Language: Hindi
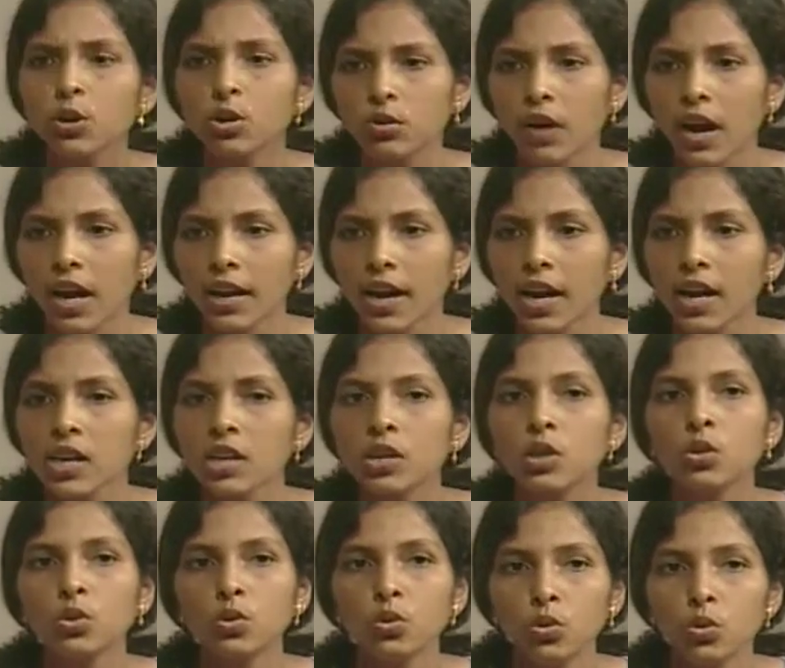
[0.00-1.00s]
द्वारा
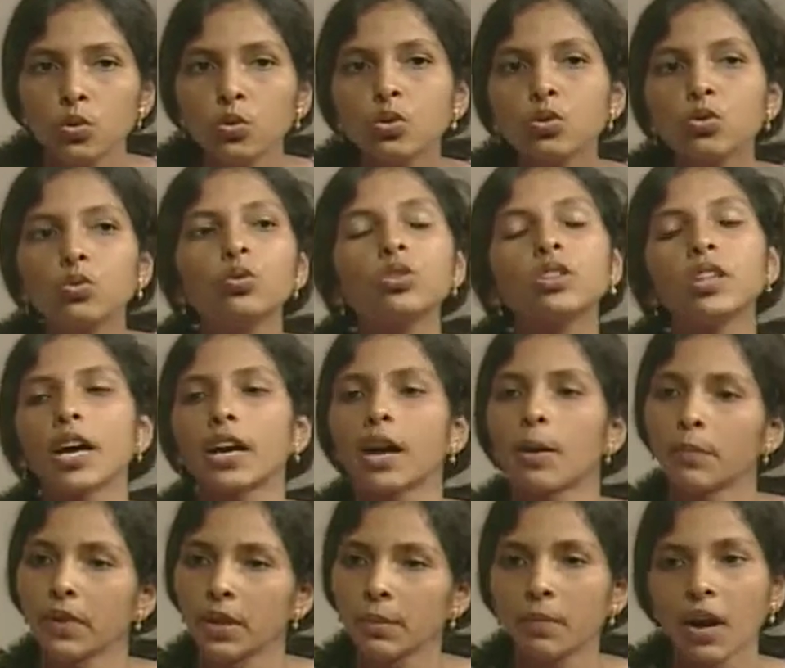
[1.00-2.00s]
दूर दूर तक
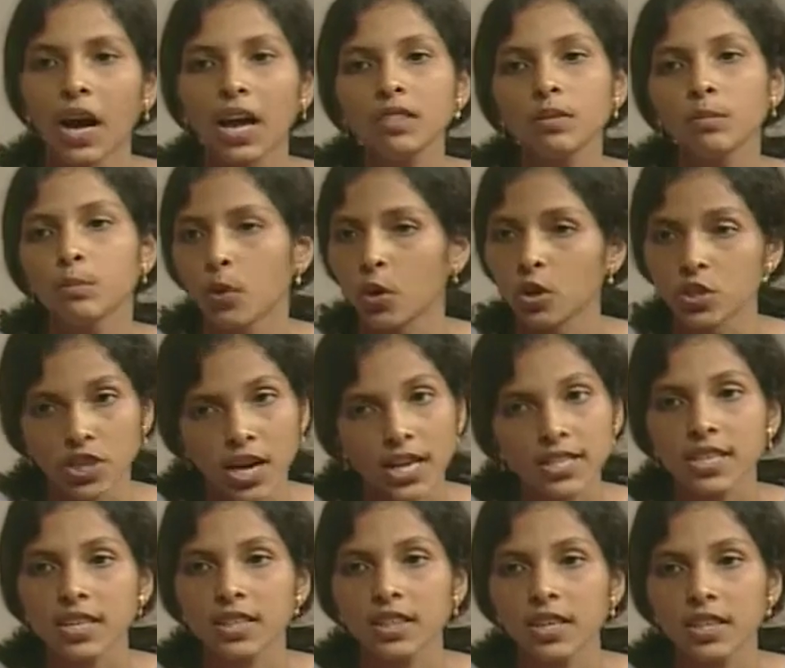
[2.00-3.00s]
अपनी बात पहुंचा
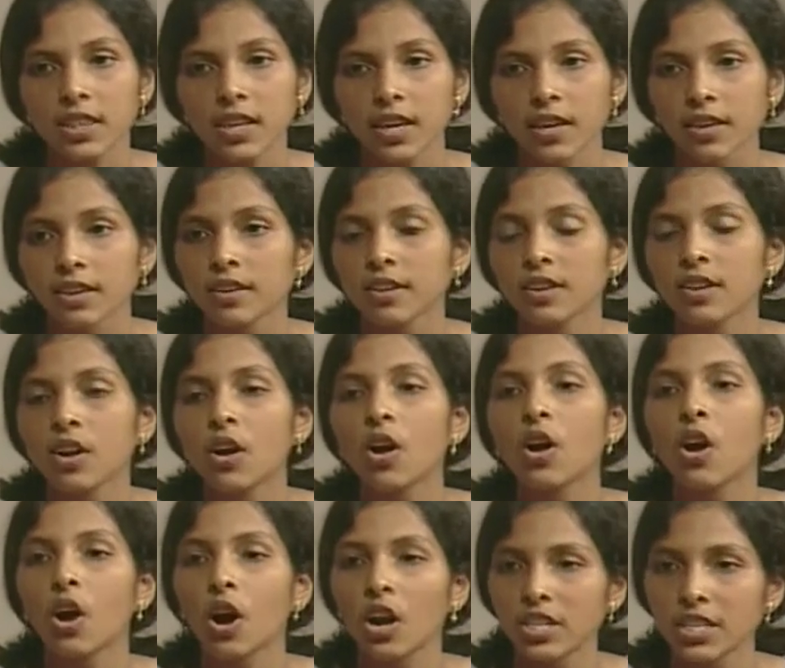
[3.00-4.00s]
सकते थे
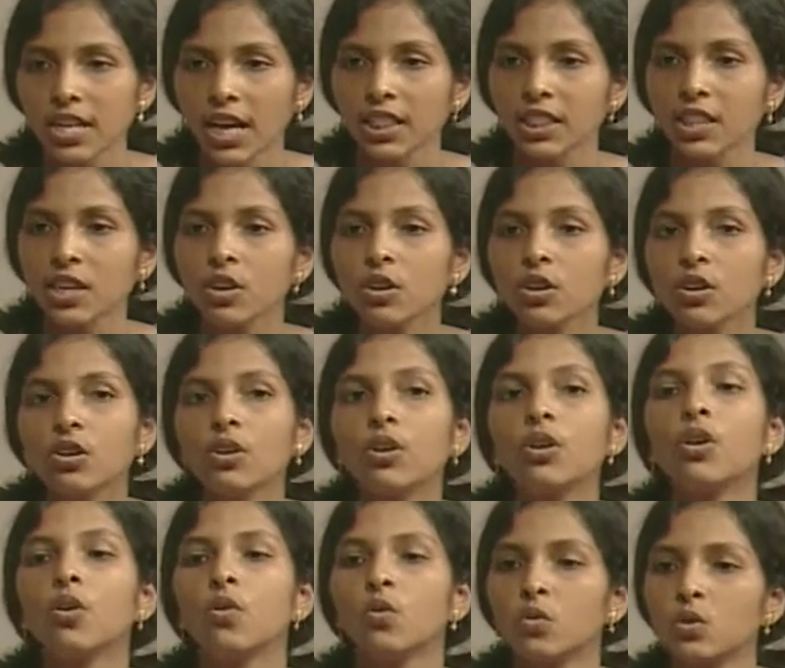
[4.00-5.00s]
और जानते हो
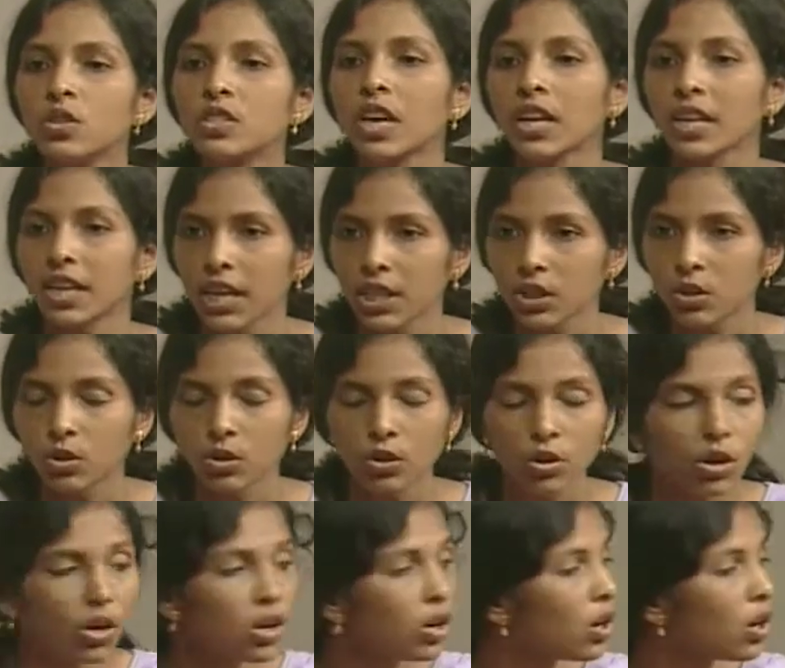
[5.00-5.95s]
उन संकेतों को